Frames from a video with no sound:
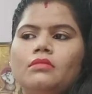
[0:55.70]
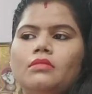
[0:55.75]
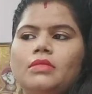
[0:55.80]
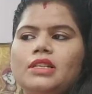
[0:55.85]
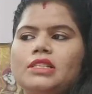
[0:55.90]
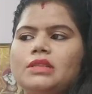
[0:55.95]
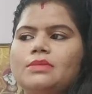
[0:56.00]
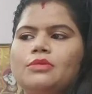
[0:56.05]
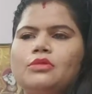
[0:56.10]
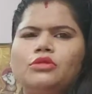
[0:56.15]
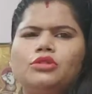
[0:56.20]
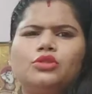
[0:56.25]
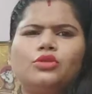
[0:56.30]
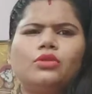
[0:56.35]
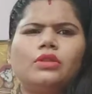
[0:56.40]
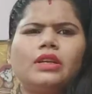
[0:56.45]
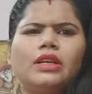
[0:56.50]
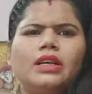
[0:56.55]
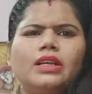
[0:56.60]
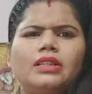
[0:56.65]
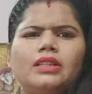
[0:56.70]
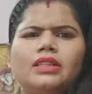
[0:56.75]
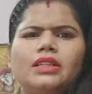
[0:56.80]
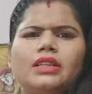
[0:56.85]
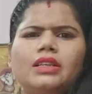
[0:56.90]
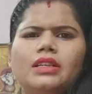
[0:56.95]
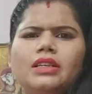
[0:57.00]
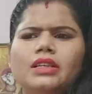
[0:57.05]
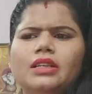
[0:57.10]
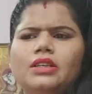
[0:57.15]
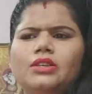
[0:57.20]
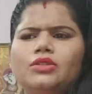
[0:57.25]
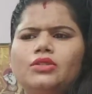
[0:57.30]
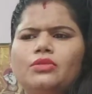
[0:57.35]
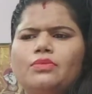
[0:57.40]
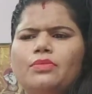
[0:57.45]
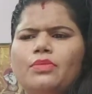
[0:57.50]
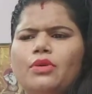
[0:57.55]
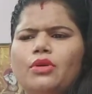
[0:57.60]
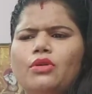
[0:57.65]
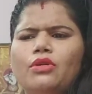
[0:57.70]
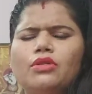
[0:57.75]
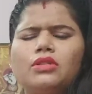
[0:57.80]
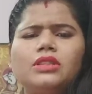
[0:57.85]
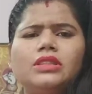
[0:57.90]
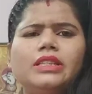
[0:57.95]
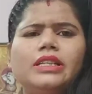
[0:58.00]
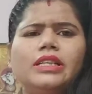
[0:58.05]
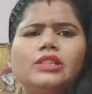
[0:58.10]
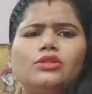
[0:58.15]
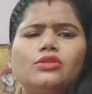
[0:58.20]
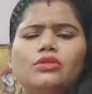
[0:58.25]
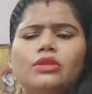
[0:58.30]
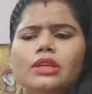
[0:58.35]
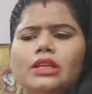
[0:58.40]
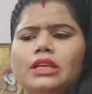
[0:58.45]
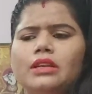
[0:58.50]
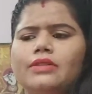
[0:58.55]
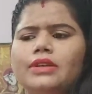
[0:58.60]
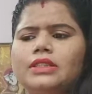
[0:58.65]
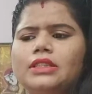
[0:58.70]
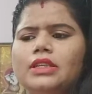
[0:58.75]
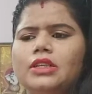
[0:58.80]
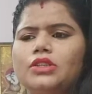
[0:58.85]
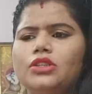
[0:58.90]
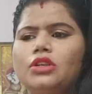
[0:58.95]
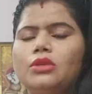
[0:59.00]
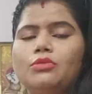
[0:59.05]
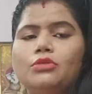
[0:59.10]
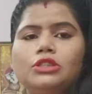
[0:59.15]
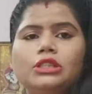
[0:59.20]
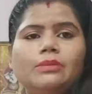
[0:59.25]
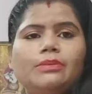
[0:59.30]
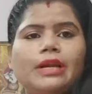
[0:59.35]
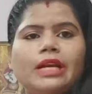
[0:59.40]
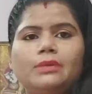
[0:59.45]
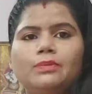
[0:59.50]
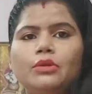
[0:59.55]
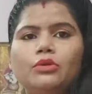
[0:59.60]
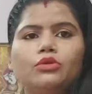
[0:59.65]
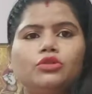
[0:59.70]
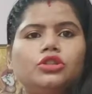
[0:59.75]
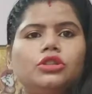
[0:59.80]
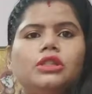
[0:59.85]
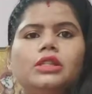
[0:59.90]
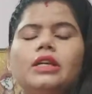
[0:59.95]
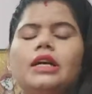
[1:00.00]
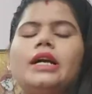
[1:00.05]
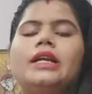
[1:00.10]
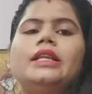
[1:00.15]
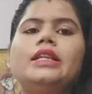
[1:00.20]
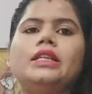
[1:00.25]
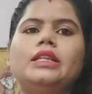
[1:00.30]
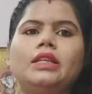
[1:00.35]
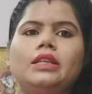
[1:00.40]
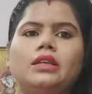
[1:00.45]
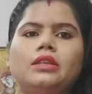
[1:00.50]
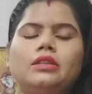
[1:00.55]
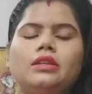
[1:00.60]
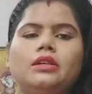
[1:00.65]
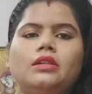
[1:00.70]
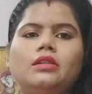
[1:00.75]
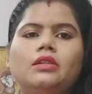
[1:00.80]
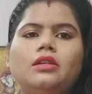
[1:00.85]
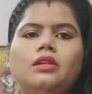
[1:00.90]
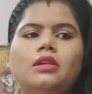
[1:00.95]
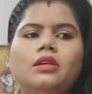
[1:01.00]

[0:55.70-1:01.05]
मैं सब कुछ छोड़ के अंदर गई तो बहुत तेज़ रोने की आवाज़ आ रही थी और मुझे बेड पर कुछ दिखाई नहीं दे रहा था